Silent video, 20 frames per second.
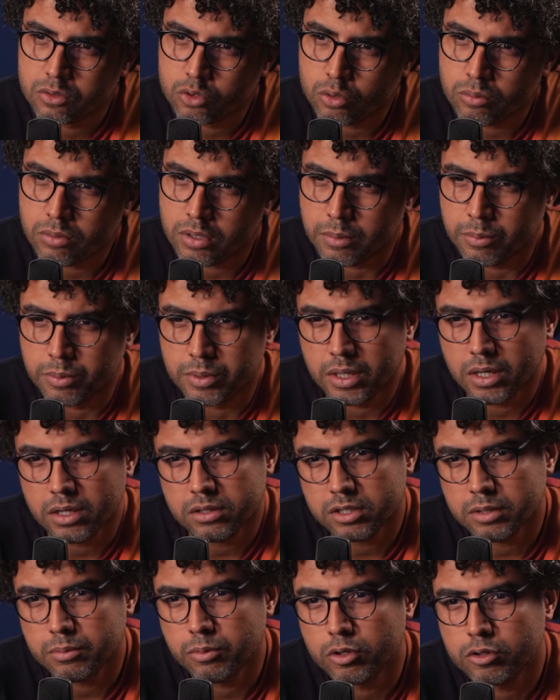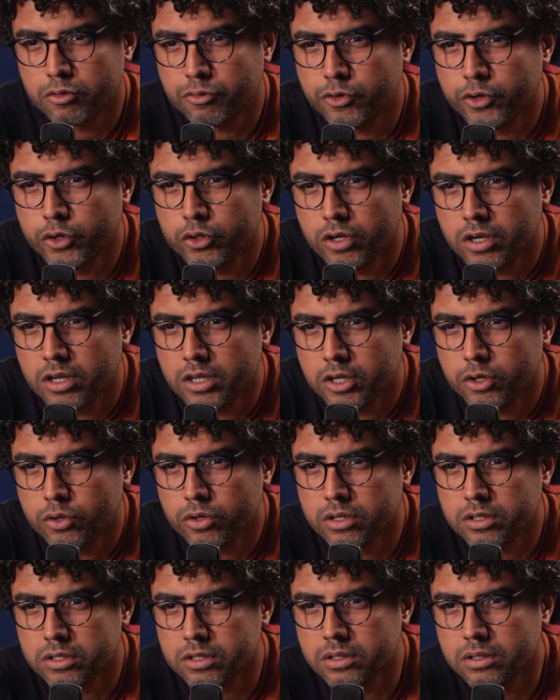तुम अबरार से बहुत फ्री होने लगी
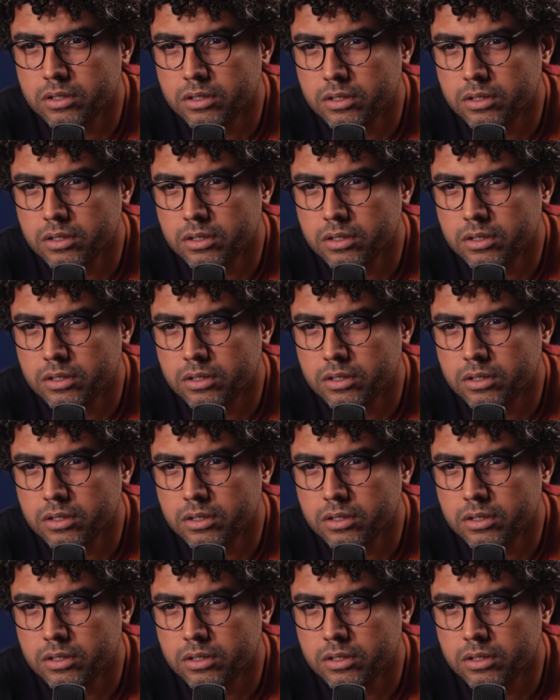हो आजकल